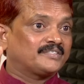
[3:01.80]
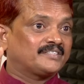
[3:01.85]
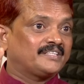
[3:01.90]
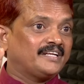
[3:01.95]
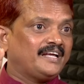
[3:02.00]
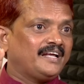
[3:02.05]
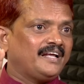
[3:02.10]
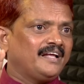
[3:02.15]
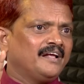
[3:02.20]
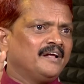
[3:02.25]

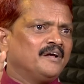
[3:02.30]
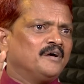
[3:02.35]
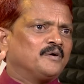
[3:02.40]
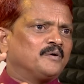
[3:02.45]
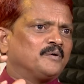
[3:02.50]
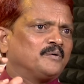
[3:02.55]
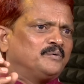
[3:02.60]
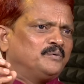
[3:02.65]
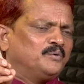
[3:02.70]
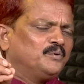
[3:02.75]
వస్తే
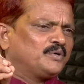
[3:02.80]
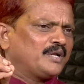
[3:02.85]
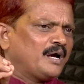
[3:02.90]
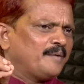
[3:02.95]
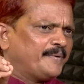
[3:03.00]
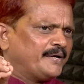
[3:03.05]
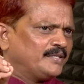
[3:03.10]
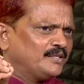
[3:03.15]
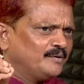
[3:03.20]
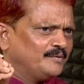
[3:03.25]
నూట
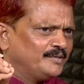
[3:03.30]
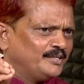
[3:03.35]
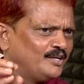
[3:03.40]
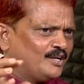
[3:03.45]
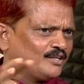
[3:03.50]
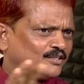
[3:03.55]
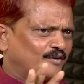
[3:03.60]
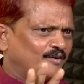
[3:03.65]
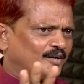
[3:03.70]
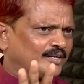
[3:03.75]
పంతొమ్మిది
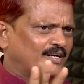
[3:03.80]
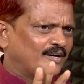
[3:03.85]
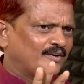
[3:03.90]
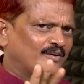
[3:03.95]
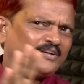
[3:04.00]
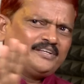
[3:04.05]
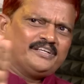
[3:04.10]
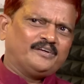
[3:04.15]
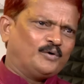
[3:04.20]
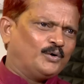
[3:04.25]

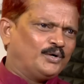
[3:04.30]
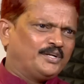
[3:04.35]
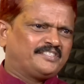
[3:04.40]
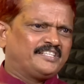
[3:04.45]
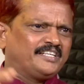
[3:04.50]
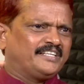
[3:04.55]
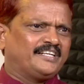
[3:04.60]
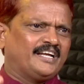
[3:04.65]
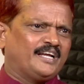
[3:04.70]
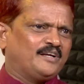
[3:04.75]
నియోజకవర్గంలో ఈ ఓల్డ్
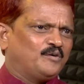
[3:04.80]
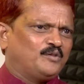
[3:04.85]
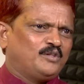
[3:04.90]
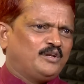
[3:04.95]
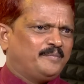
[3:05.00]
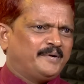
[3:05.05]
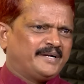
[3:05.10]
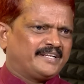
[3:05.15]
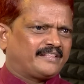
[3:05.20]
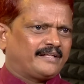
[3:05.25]
సిటీ అవి
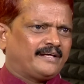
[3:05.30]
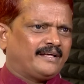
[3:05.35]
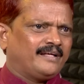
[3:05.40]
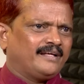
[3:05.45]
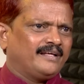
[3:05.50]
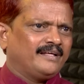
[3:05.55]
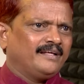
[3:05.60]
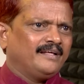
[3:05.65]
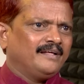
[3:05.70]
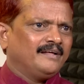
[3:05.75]
వదిలిపెడితే
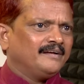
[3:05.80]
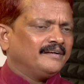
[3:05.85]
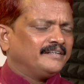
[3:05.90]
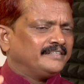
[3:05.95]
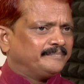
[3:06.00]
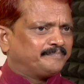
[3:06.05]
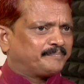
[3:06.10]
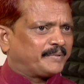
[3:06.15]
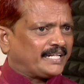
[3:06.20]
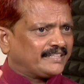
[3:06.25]

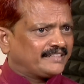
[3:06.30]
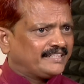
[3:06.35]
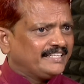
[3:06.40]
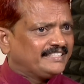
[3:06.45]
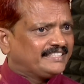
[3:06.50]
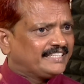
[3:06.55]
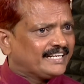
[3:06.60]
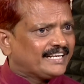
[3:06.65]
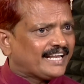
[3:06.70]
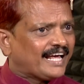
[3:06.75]
ప్రతి
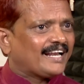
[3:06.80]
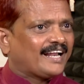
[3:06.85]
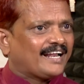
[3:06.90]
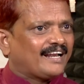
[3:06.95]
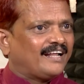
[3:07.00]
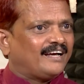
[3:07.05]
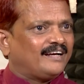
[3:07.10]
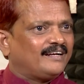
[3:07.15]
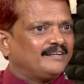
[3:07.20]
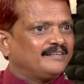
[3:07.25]

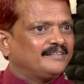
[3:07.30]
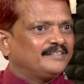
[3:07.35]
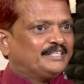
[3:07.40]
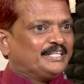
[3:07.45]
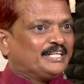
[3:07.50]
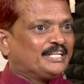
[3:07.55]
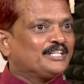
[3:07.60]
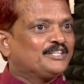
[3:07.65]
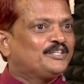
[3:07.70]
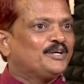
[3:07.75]
జిల్లాలల్లో
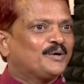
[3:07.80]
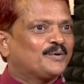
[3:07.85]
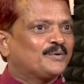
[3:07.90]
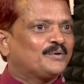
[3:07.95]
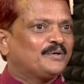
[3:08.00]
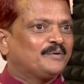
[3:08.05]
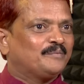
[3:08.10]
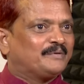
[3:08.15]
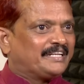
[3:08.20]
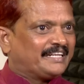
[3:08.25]

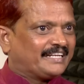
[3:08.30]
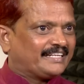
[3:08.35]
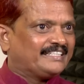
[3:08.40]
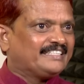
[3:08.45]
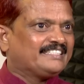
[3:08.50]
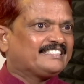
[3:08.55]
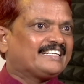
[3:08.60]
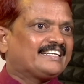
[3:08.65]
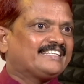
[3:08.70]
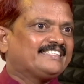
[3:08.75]
నిరుద్యోగులు నిన్న
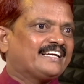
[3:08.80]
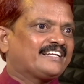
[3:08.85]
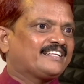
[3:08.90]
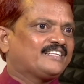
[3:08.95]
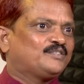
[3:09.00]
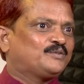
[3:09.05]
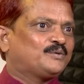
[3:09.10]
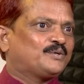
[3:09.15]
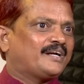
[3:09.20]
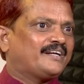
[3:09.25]
ఇన్సిడెంట్
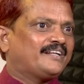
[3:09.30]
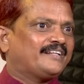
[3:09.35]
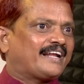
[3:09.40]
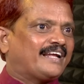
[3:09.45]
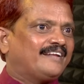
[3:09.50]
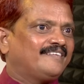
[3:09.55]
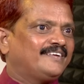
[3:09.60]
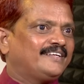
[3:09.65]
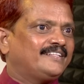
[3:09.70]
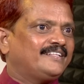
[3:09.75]
జరిగింది చూడండి
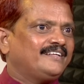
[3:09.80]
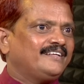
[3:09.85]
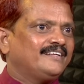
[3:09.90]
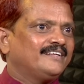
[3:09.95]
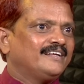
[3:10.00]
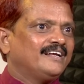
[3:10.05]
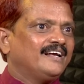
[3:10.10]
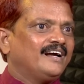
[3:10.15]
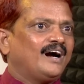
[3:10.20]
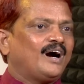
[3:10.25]
రైల్వేది
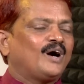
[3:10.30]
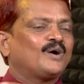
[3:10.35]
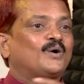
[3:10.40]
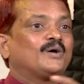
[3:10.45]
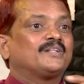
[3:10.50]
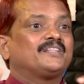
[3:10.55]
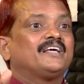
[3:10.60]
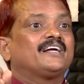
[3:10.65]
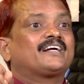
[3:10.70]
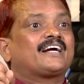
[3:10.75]
అగో
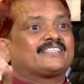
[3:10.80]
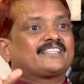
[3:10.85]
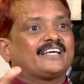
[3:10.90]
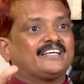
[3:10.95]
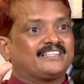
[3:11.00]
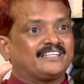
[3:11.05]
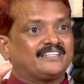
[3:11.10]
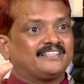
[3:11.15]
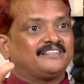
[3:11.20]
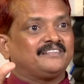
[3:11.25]
అదే కథ
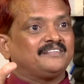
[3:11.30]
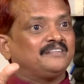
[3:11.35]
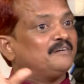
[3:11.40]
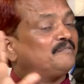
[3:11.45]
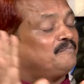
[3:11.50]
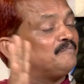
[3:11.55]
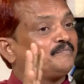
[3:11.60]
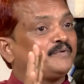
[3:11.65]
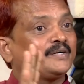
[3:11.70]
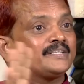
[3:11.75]
అవుతుంది
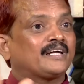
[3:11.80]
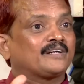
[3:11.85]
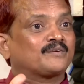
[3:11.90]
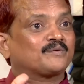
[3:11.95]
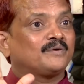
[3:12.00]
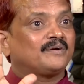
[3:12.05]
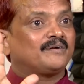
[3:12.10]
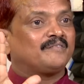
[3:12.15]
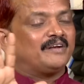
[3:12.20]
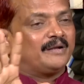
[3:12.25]
ఎవ్వరు
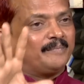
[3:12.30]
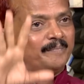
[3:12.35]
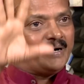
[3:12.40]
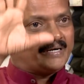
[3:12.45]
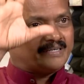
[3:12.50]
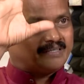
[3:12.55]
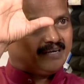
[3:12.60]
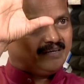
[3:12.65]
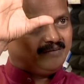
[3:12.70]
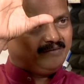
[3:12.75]
తట్టుకోలేరు వీళ్ళ
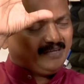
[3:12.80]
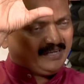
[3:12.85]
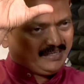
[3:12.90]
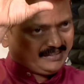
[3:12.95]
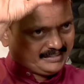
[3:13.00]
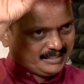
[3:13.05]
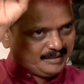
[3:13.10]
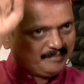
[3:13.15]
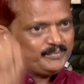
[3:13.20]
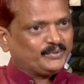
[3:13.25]
బట్టలు
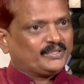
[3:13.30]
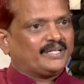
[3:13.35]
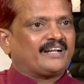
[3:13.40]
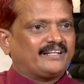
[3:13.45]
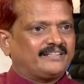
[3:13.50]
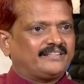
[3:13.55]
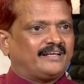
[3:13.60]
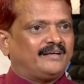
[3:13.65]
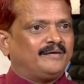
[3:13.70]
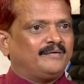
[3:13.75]
చింపుతారు
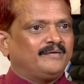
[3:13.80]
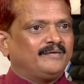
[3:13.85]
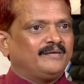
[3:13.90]
అంతే